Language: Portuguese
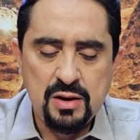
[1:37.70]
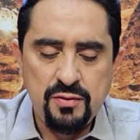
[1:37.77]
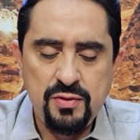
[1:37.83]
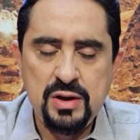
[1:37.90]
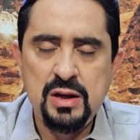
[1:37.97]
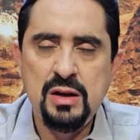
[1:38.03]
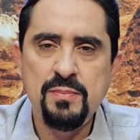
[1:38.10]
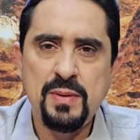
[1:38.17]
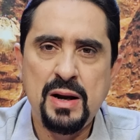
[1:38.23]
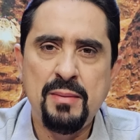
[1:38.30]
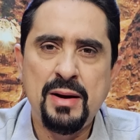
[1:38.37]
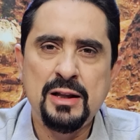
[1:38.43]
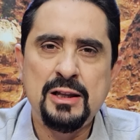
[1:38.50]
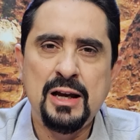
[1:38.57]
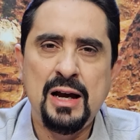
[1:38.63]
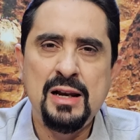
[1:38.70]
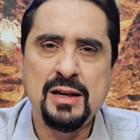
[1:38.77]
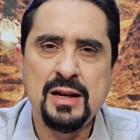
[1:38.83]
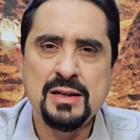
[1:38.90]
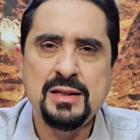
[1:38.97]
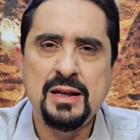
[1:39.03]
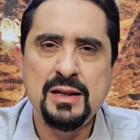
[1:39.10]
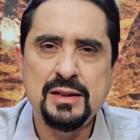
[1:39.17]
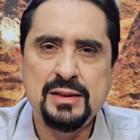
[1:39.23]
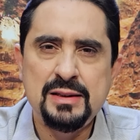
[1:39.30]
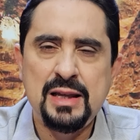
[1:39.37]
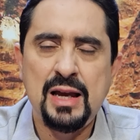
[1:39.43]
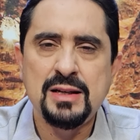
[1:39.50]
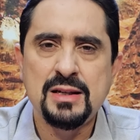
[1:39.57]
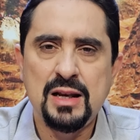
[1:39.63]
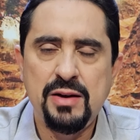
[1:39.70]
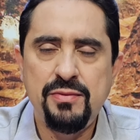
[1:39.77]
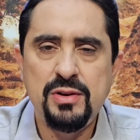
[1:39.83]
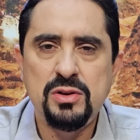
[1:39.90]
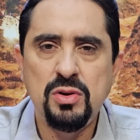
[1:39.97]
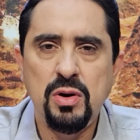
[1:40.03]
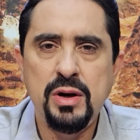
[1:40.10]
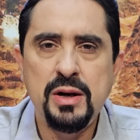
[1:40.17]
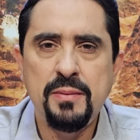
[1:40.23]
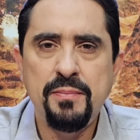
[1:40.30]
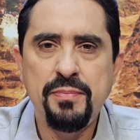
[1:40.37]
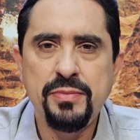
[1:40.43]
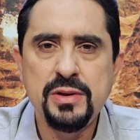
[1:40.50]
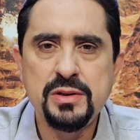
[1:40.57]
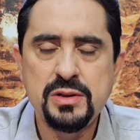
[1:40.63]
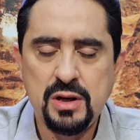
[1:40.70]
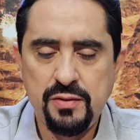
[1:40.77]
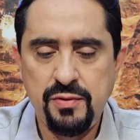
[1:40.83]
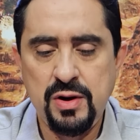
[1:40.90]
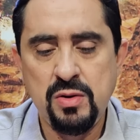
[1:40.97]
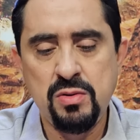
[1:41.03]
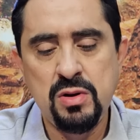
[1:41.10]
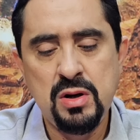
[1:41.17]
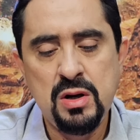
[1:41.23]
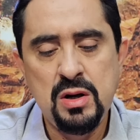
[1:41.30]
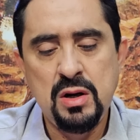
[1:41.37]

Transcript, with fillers: Vim para a batalha na certeza da vitória. Escreveu?